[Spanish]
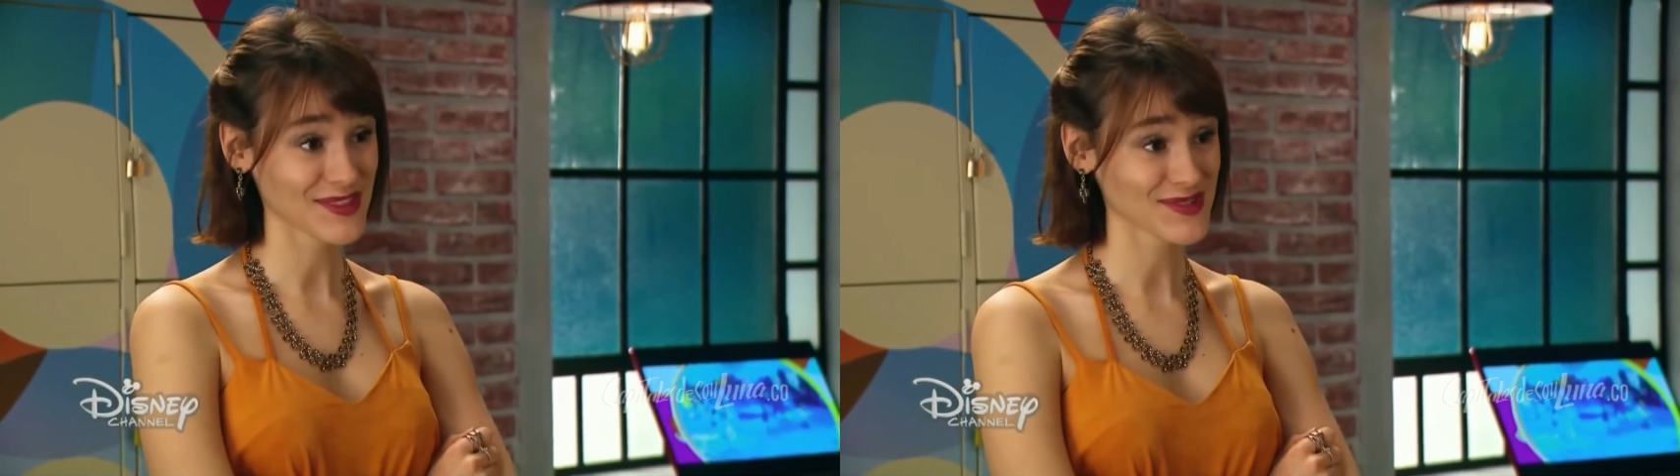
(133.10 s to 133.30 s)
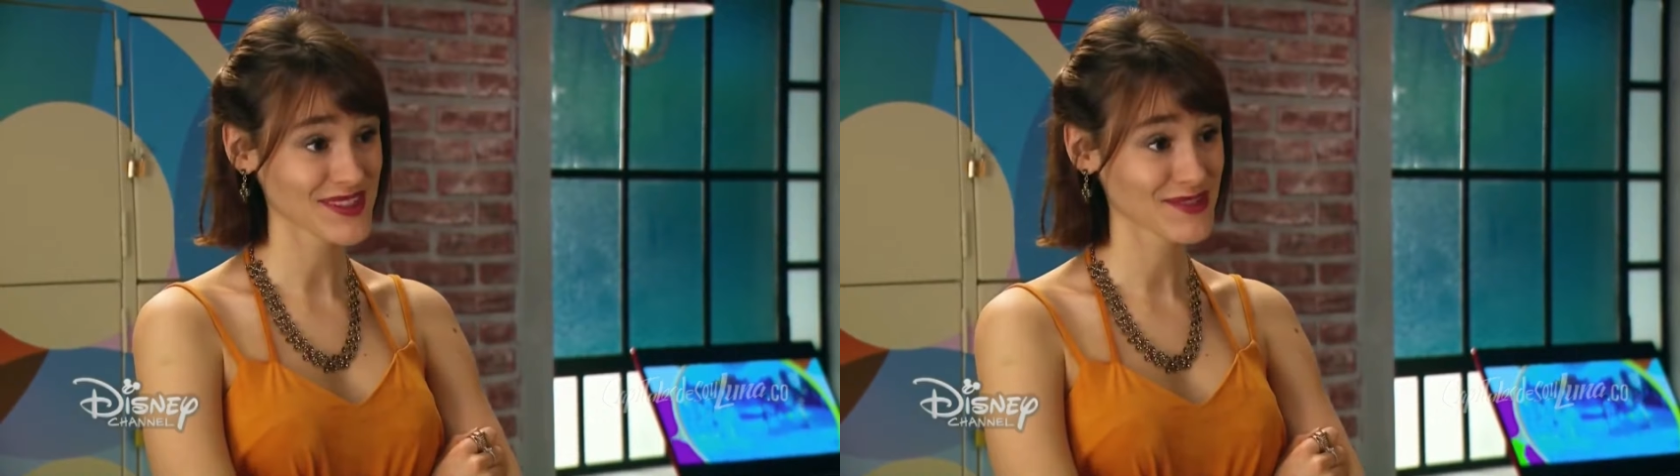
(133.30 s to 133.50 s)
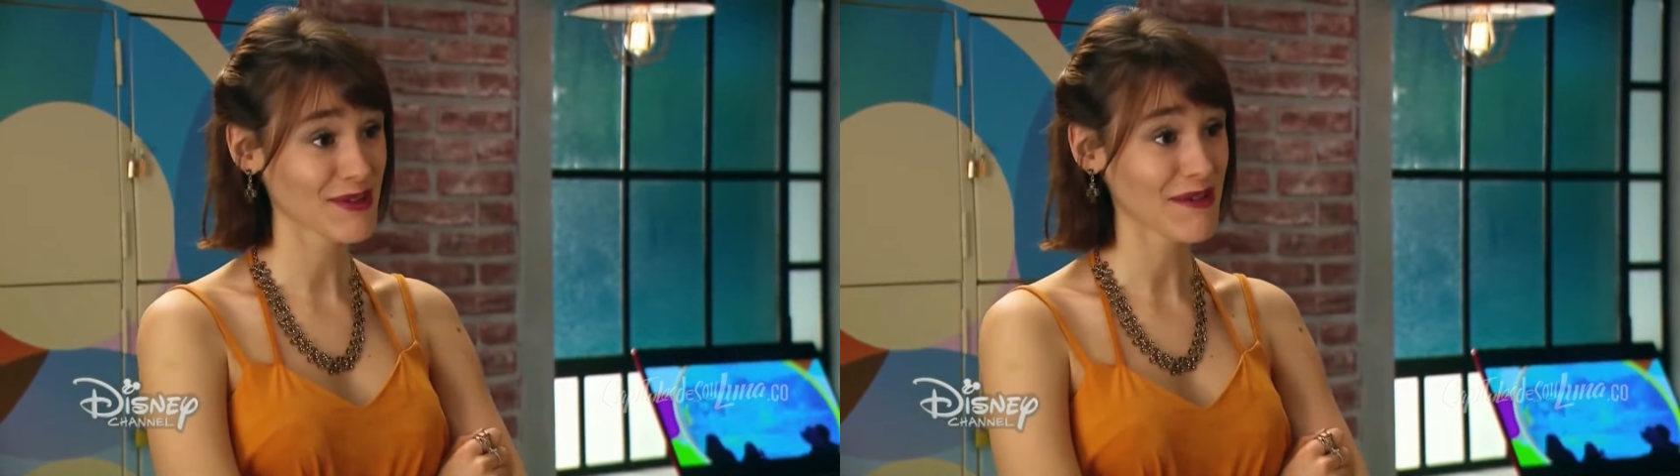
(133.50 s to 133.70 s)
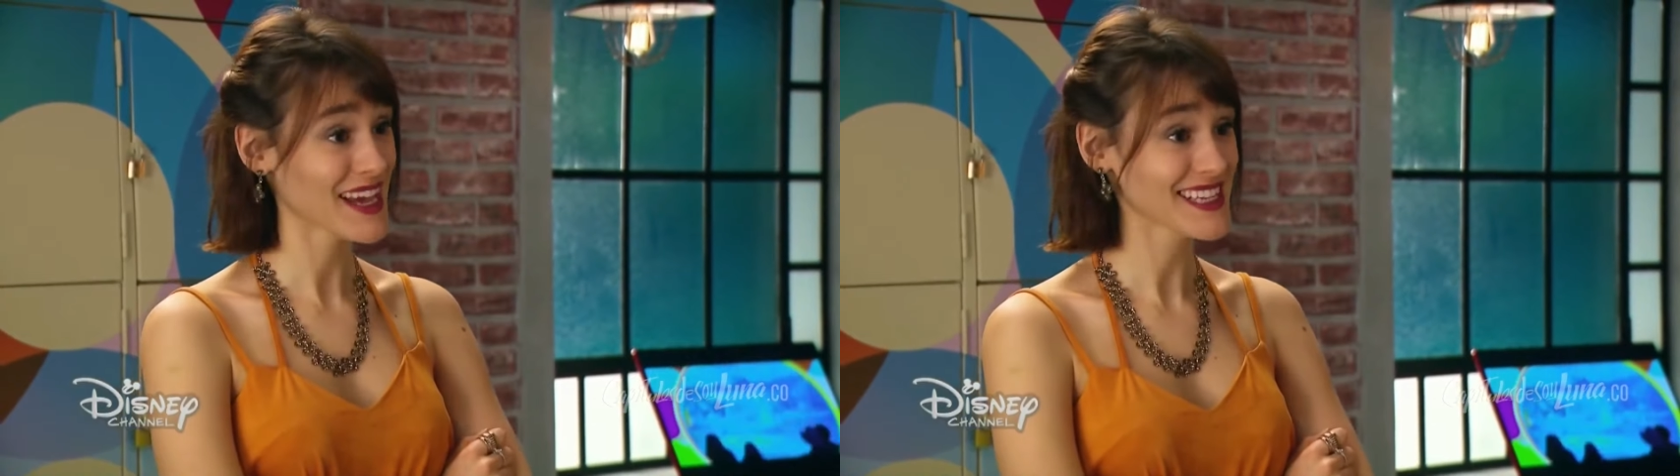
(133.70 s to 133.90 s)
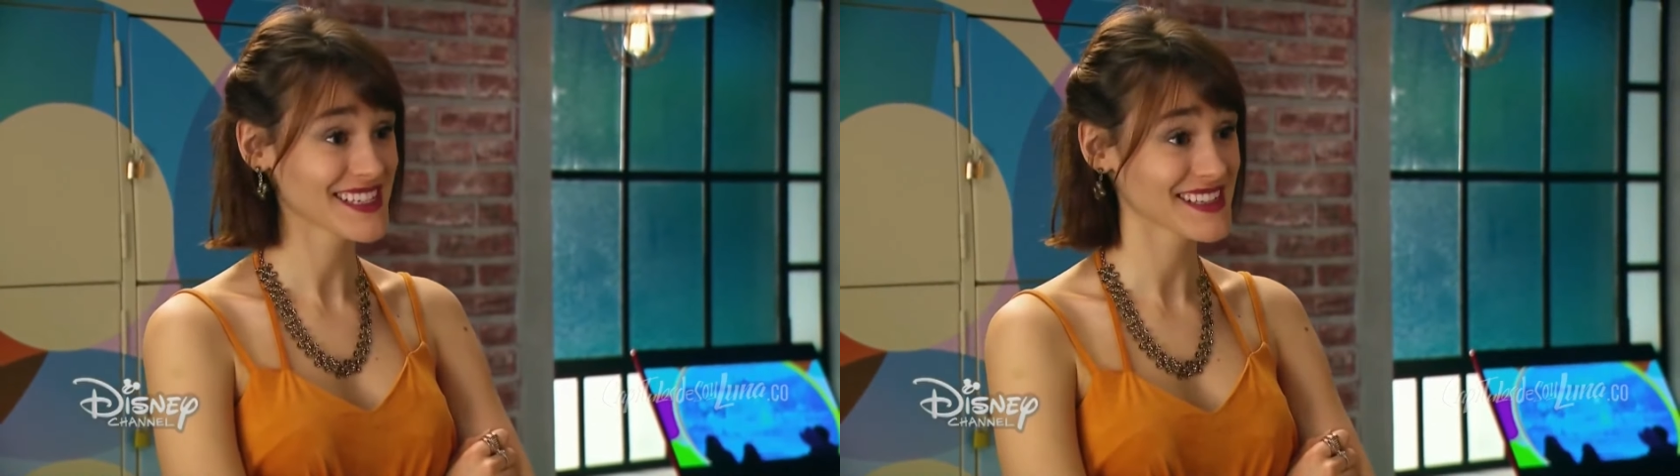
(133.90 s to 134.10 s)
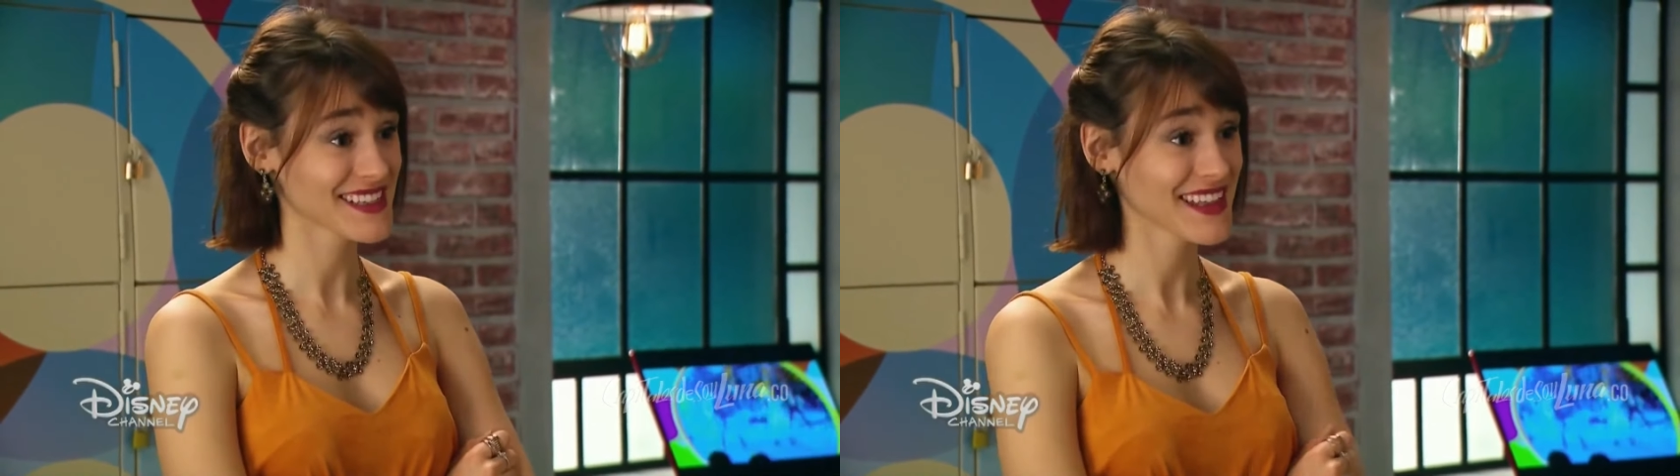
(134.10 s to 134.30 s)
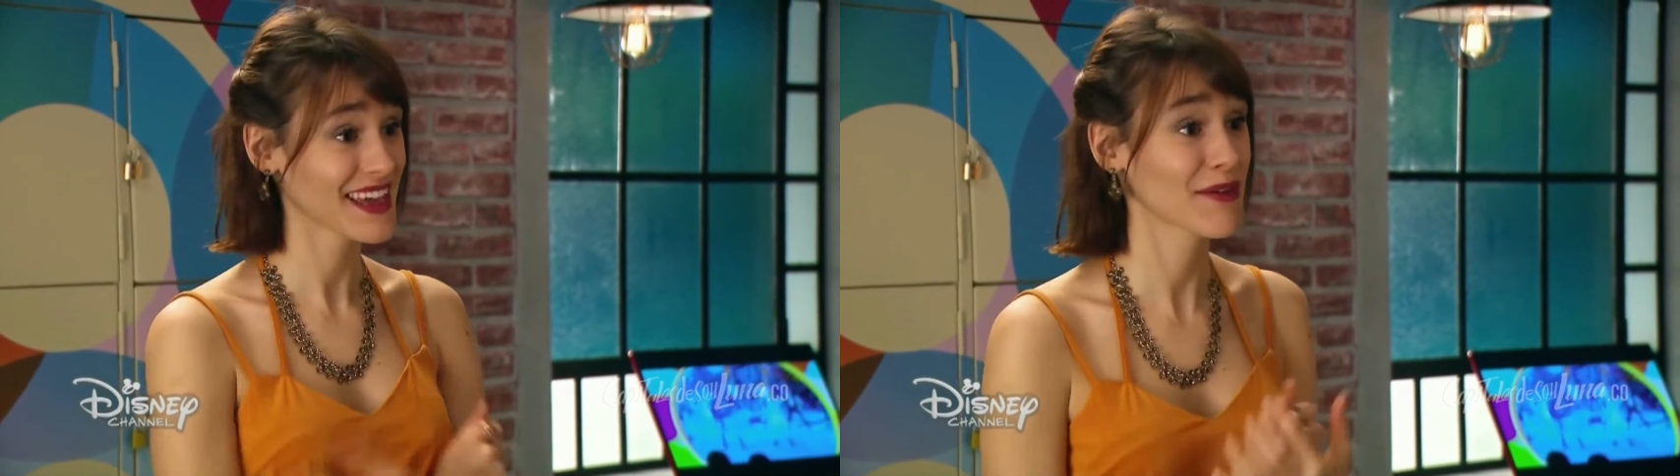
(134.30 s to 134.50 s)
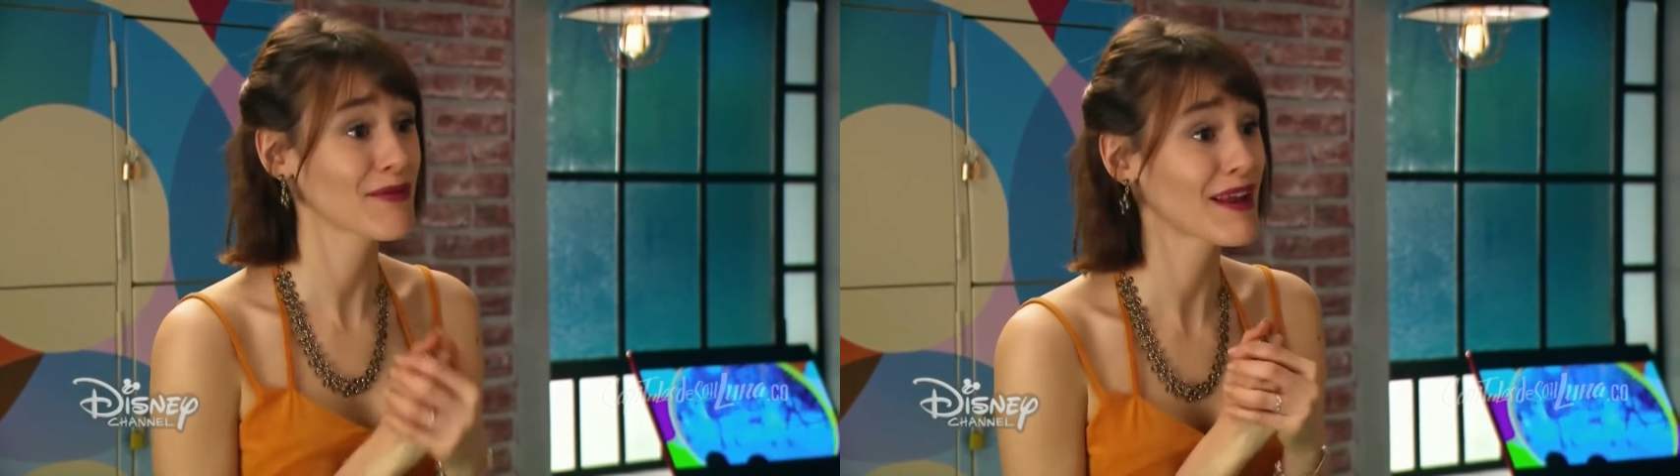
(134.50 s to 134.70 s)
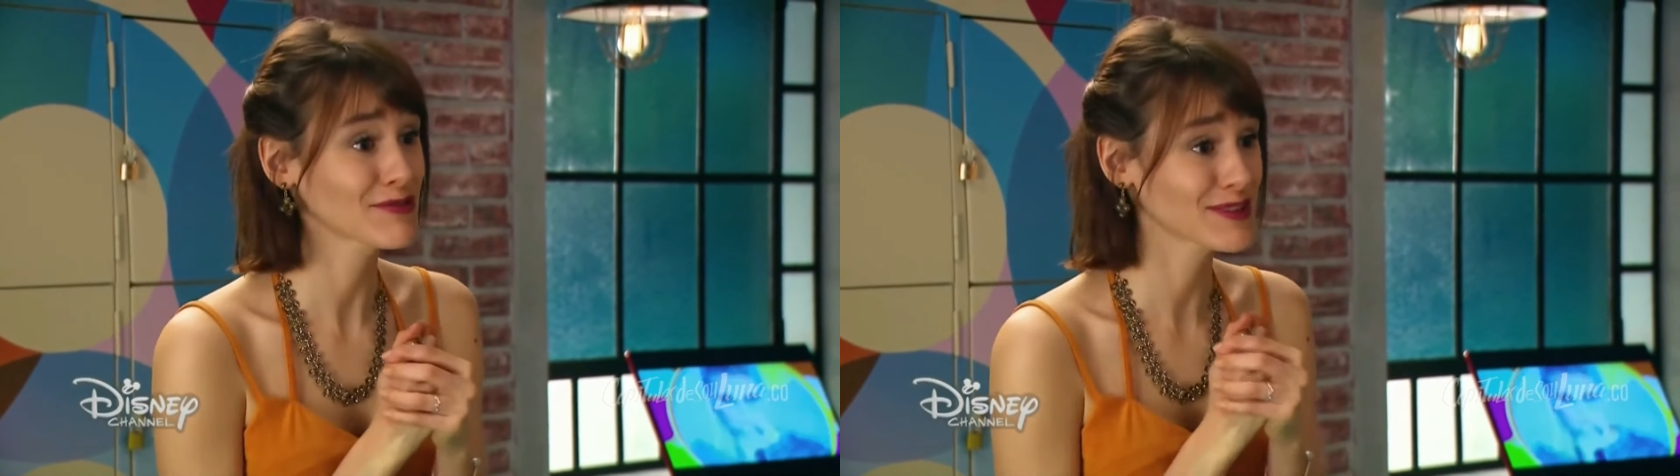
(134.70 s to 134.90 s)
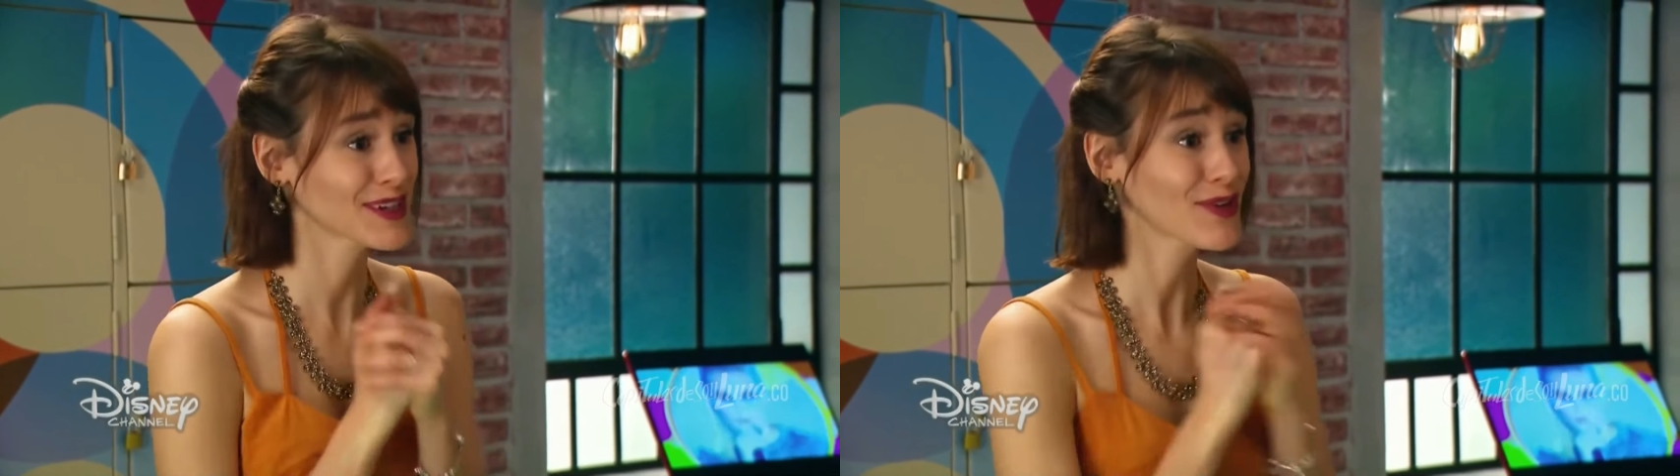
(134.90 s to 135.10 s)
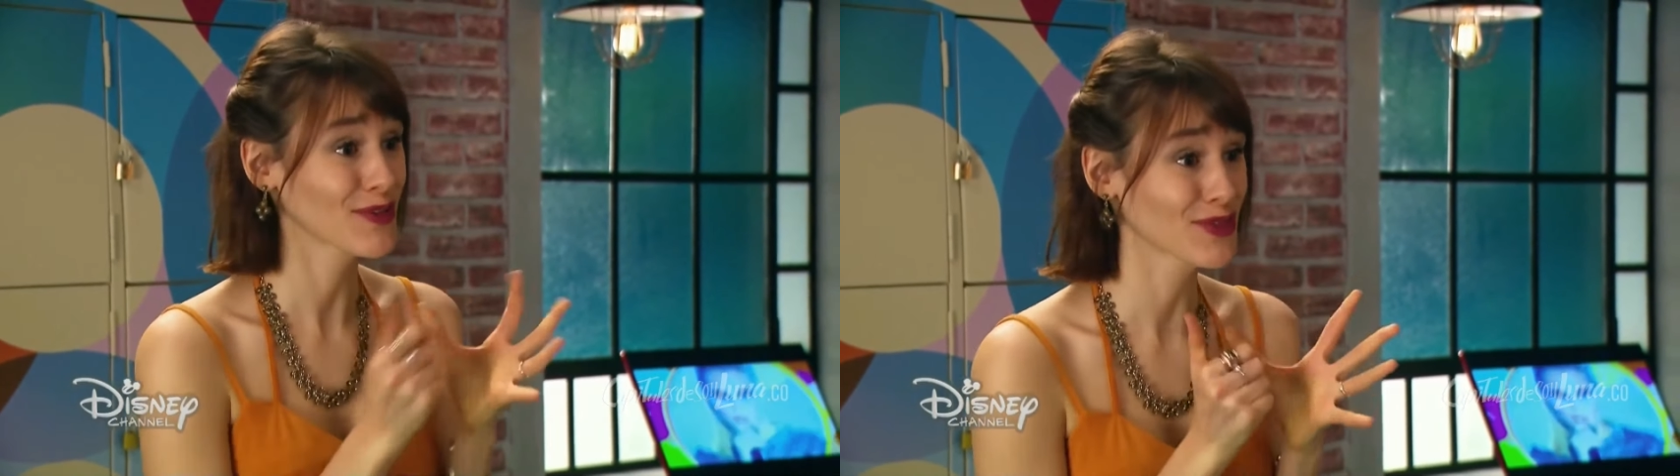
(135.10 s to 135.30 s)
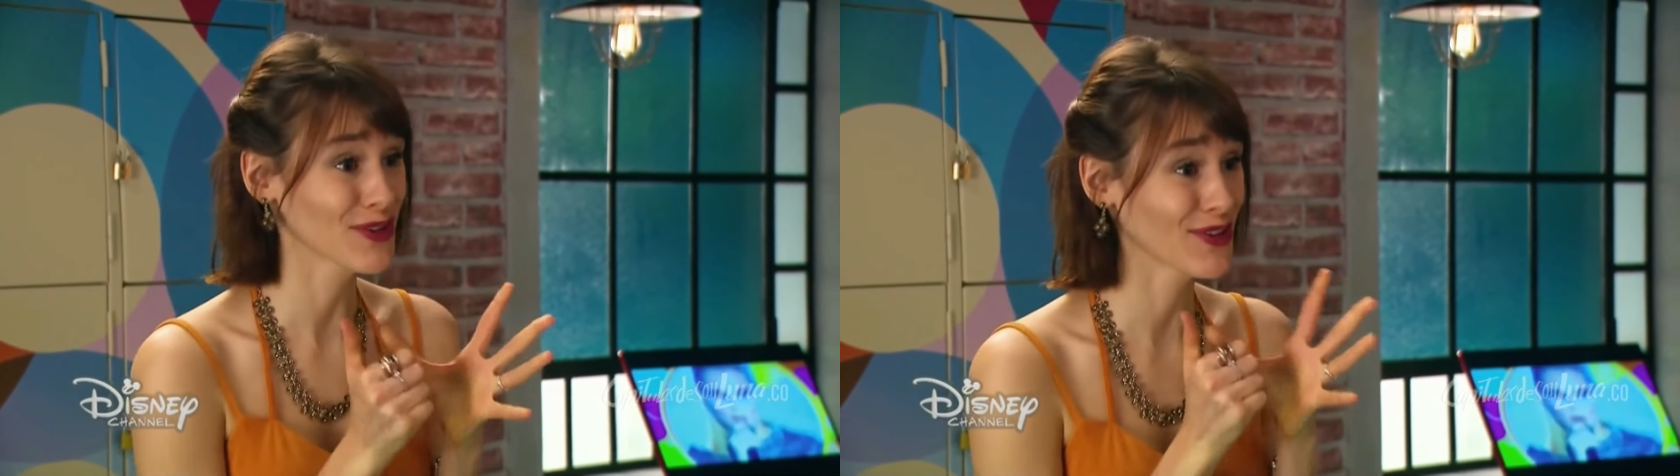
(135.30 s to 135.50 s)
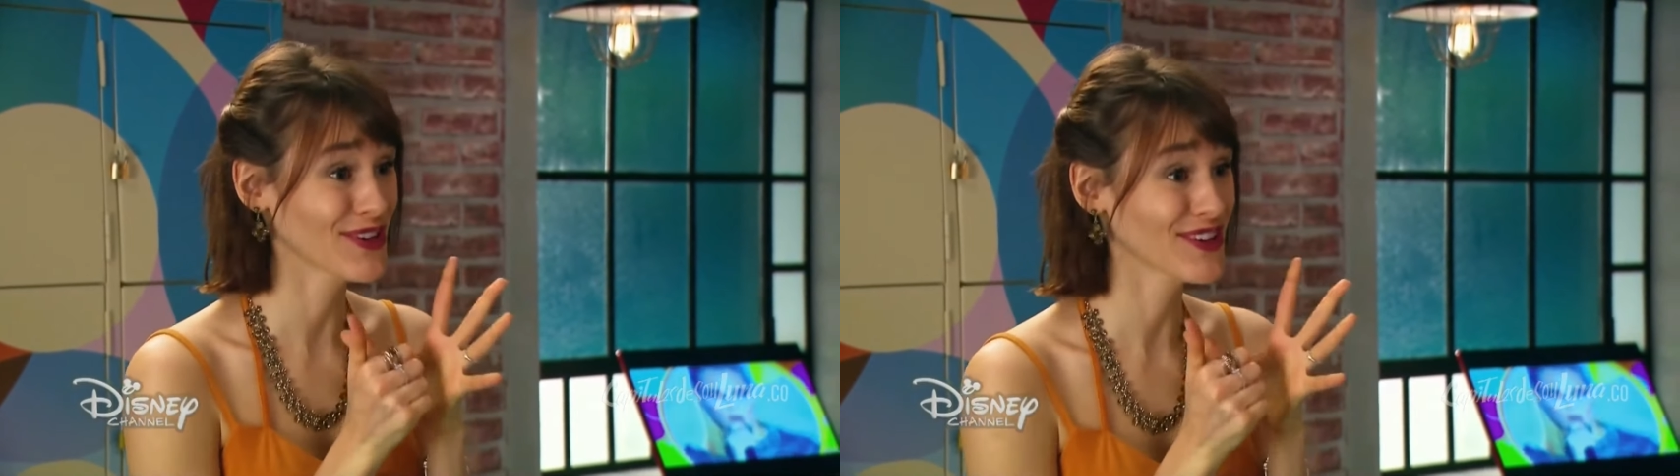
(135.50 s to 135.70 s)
Entonces todavía hay chances de que vuelva Luteo con Ay,